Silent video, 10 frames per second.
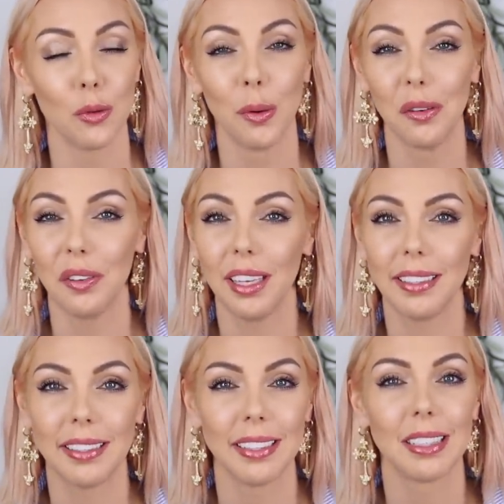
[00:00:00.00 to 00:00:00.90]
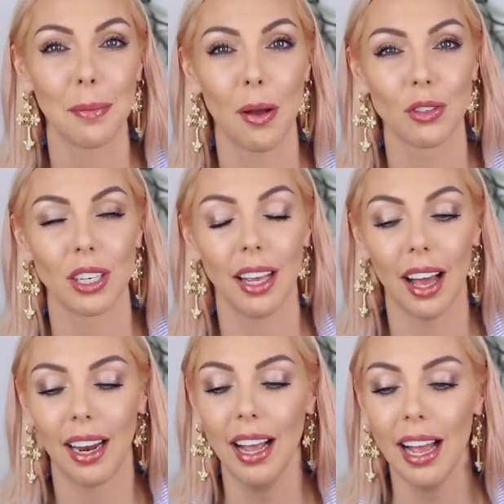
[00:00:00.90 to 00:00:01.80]
du brevet, des examens en
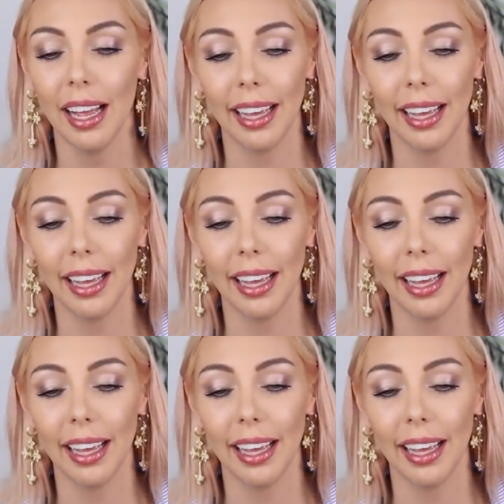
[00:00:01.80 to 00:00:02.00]
général,